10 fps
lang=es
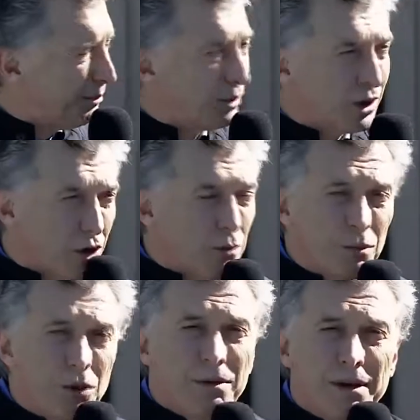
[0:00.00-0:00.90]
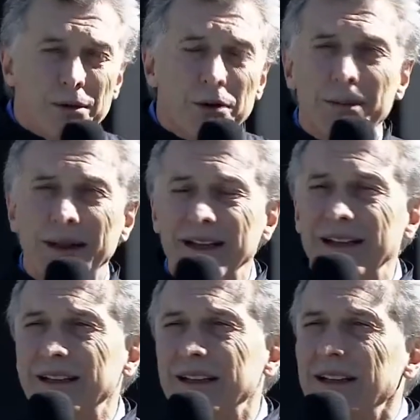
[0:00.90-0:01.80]
porque con muy bien vos me
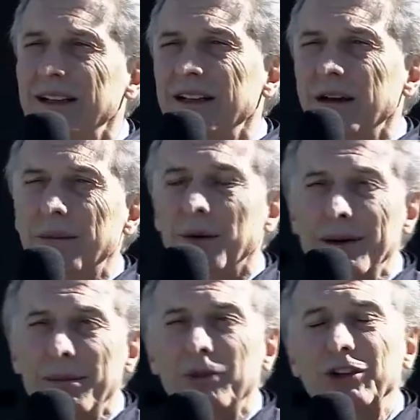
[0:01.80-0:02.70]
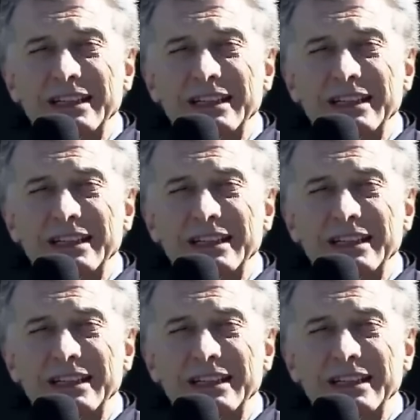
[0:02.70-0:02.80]
planteaste, pero vamos a